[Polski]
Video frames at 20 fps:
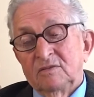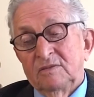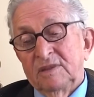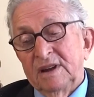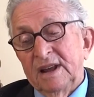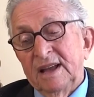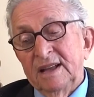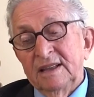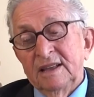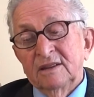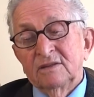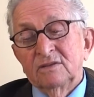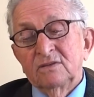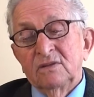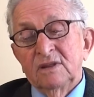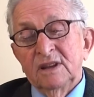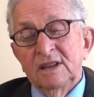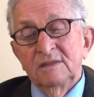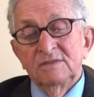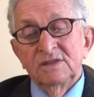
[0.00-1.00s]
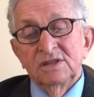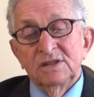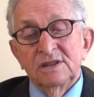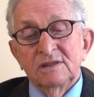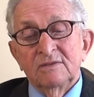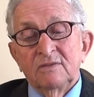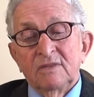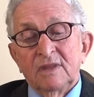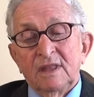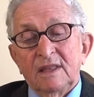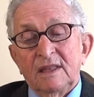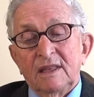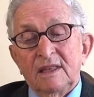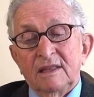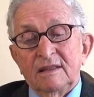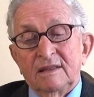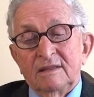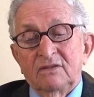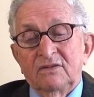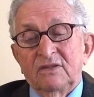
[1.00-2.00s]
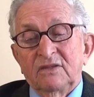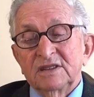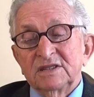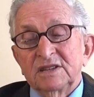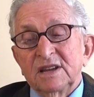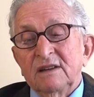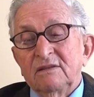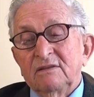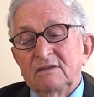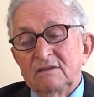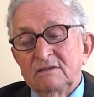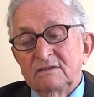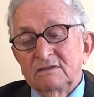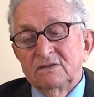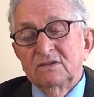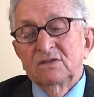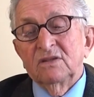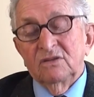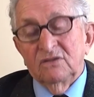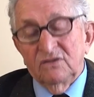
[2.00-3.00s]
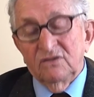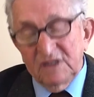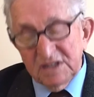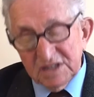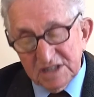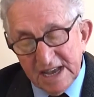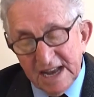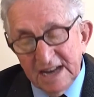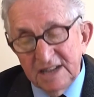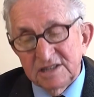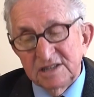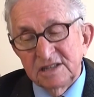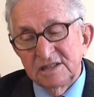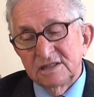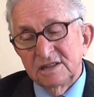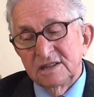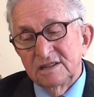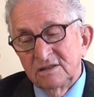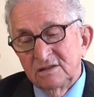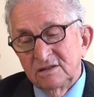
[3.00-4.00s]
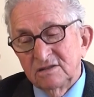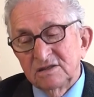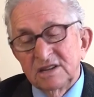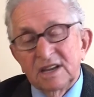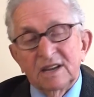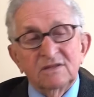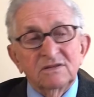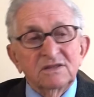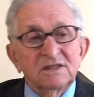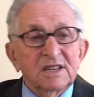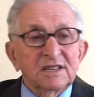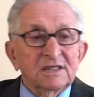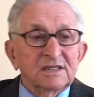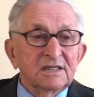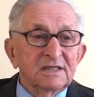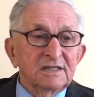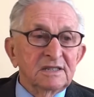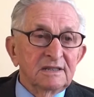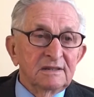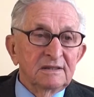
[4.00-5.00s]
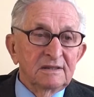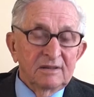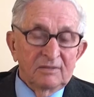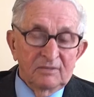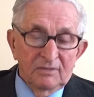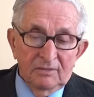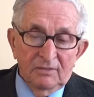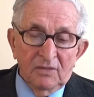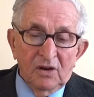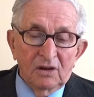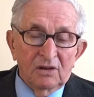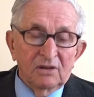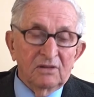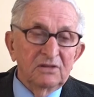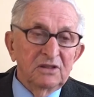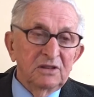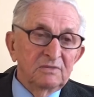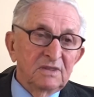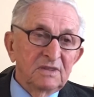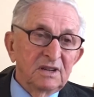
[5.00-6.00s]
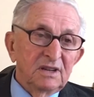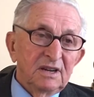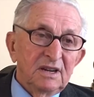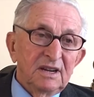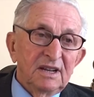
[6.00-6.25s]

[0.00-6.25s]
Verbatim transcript: brania, które im się uważało, których uważali się, że do czegoś jeszcze mogą im